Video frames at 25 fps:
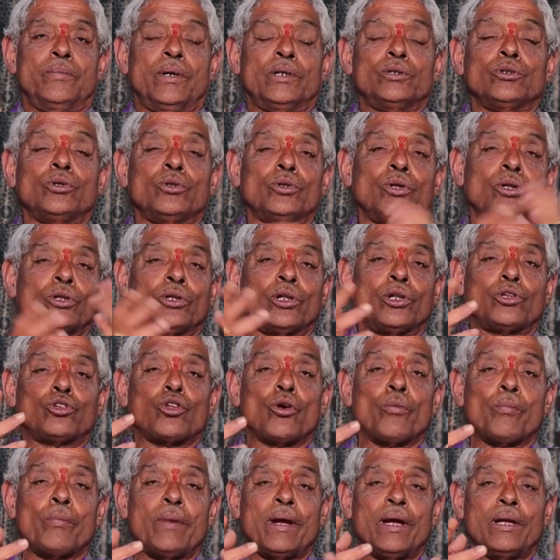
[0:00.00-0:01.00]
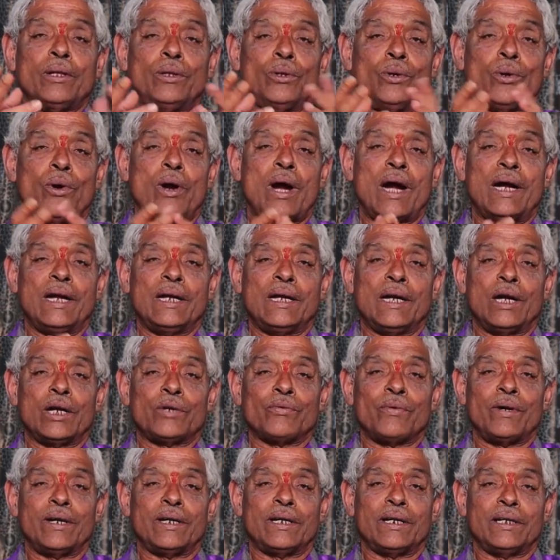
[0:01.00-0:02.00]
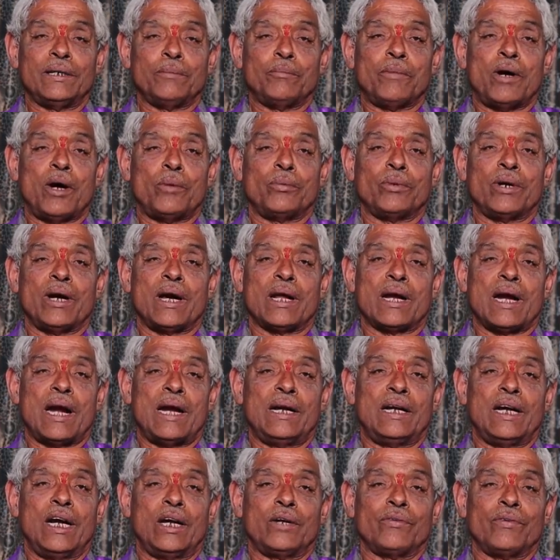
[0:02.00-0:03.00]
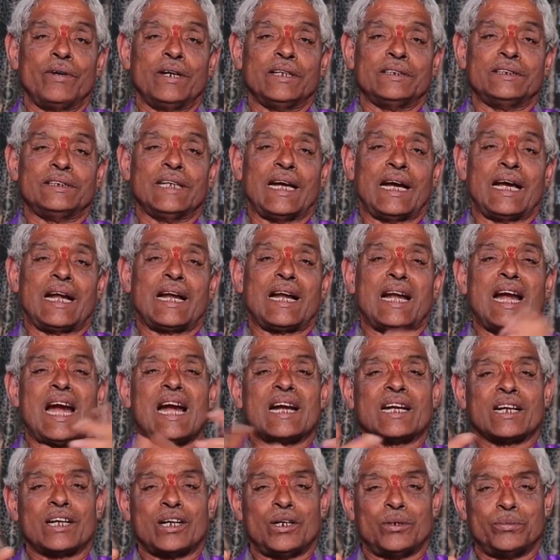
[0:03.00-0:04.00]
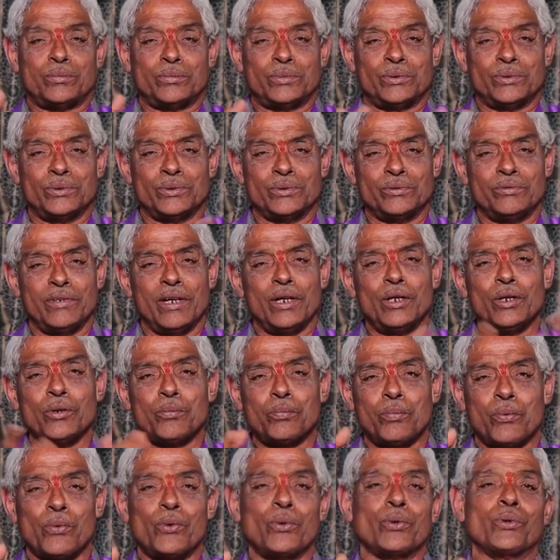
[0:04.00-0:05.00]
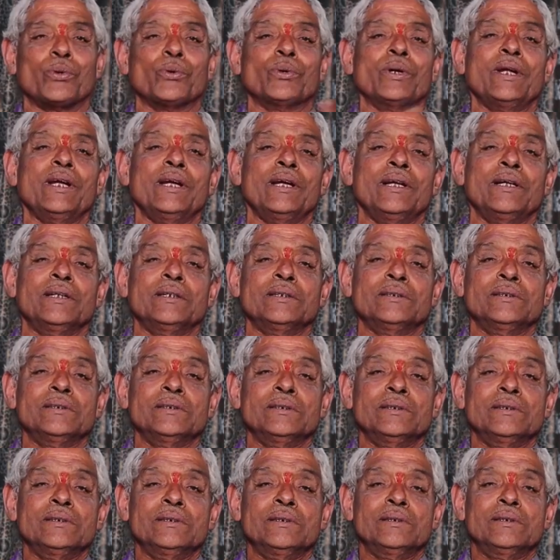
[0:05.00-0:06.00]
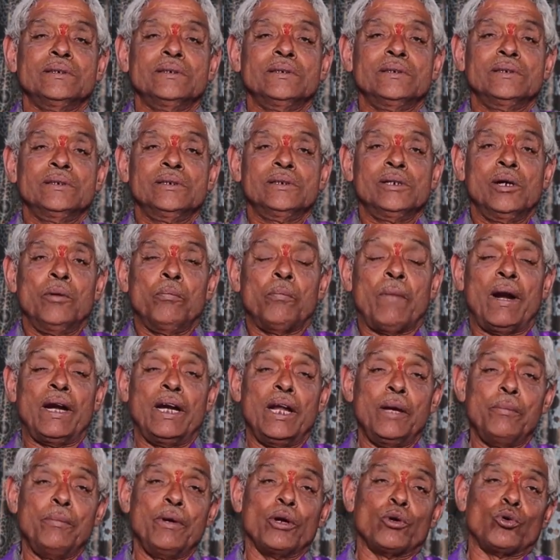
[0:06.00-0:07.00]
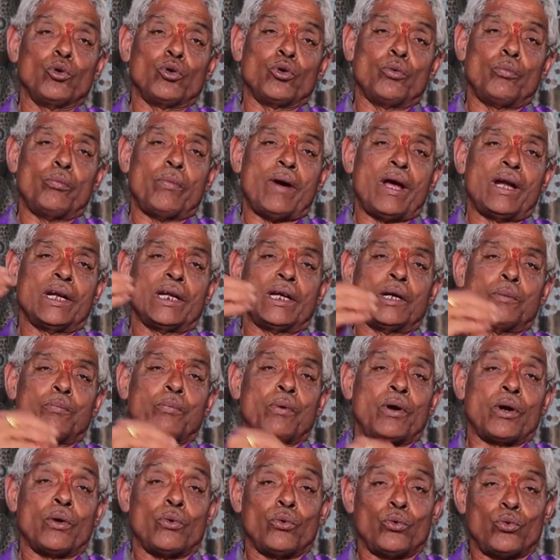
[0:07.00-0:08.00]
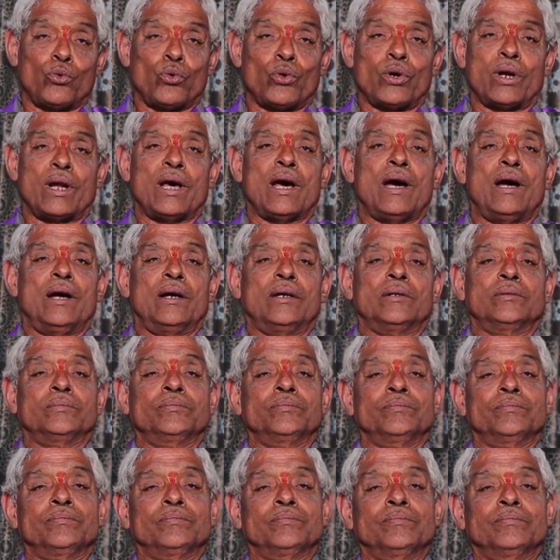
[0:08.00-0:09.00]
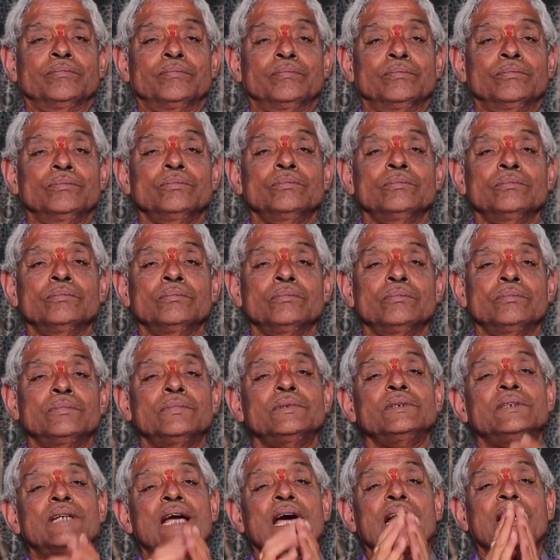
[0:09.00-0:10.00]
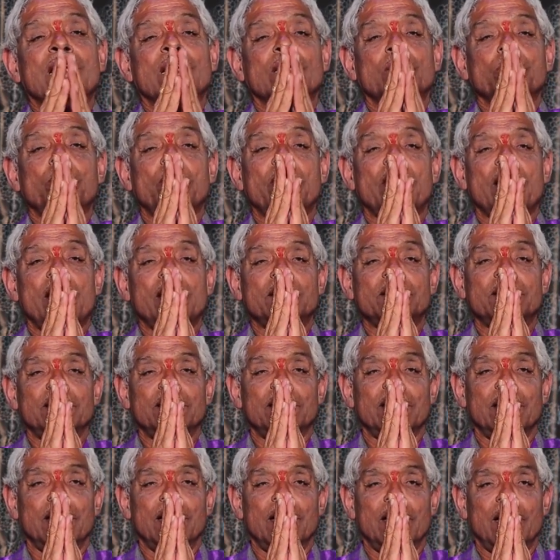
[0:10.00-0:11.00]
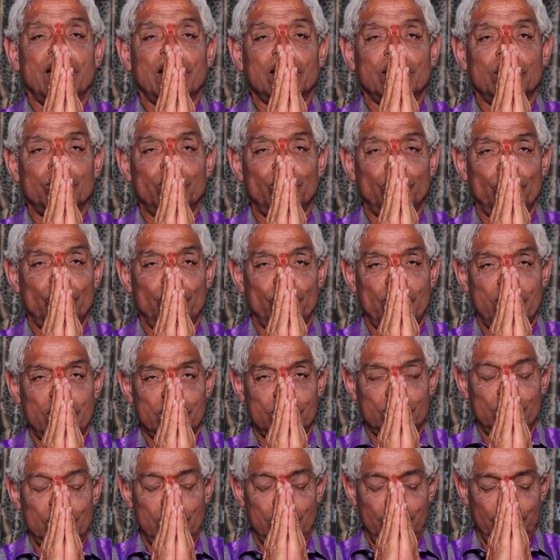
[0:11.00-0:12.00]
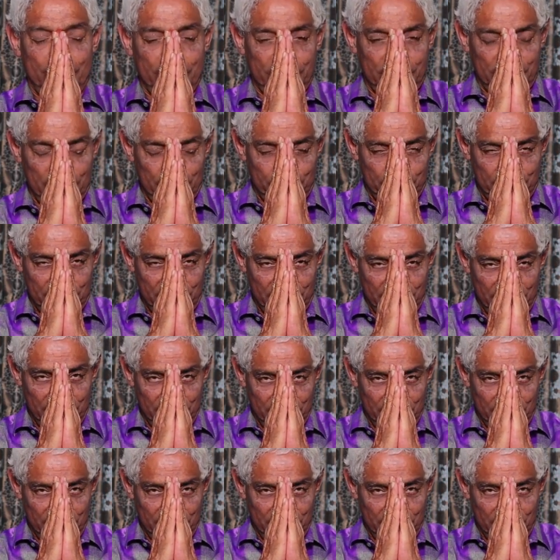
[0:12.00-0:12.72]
పంతొమ్మిది వందల తొంభై ఐదులో ఆడినటువంటి బాబుగారు ఆడినటువంటి జగన్నాటకము వెన్నుపోటుని మళ్ళీ మీ కుటుంబానికి పొడవకుండా జాగ్రత్త పడాల్సిందిగా నందమూరి వారసులకు విజ్ఞప్తి